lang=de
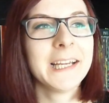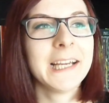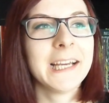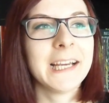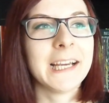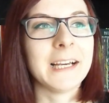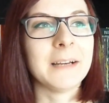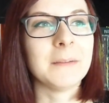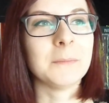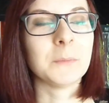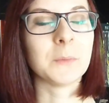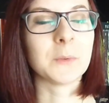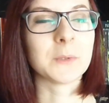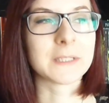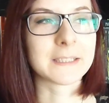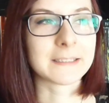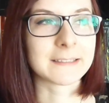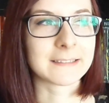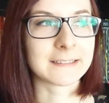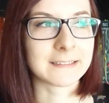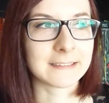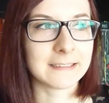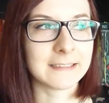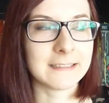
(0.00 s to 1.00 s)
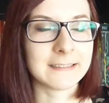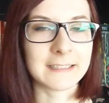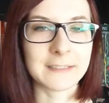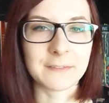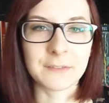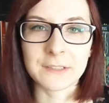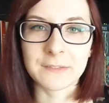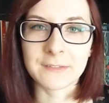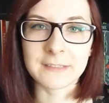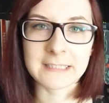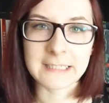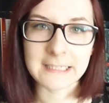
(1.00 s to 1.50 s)
ähm, und das ist
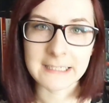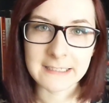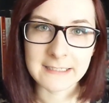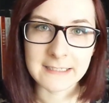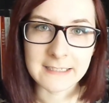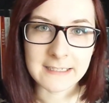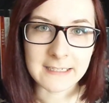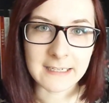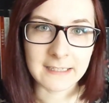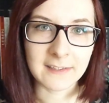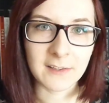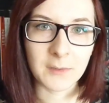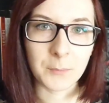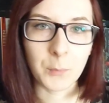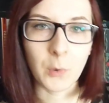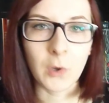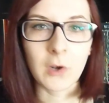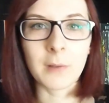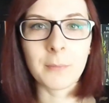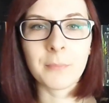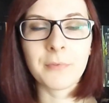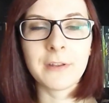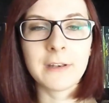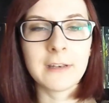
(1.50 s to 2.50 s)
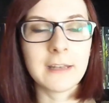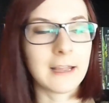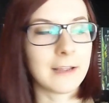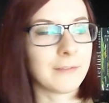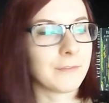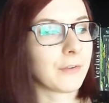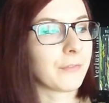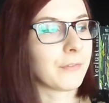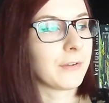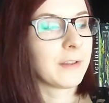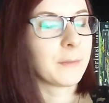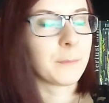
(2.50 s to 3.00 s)
etwas, was ich nicht als Spoiler empfinde,
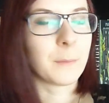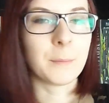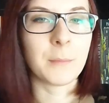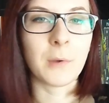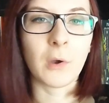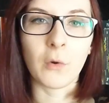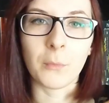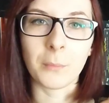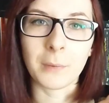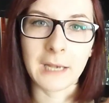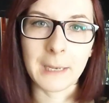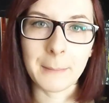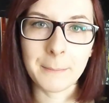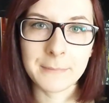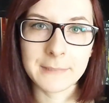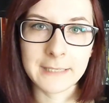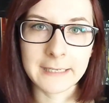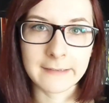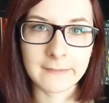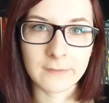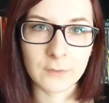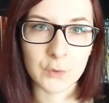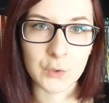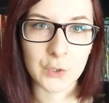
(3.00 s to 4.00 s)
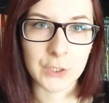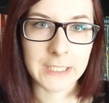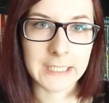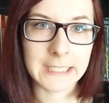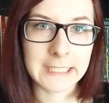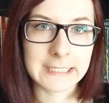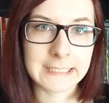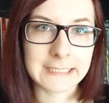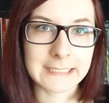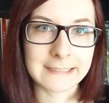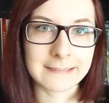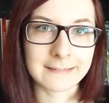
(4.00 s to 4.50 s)
einfach weil es bei mir auch im Klappentext
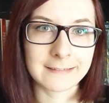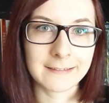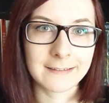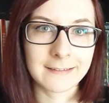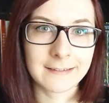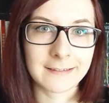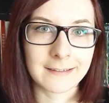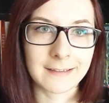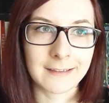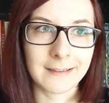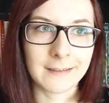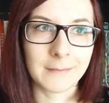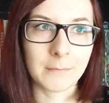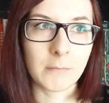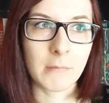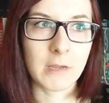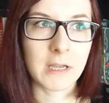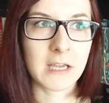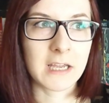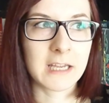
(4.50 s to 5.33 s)
steht, es ist ähm,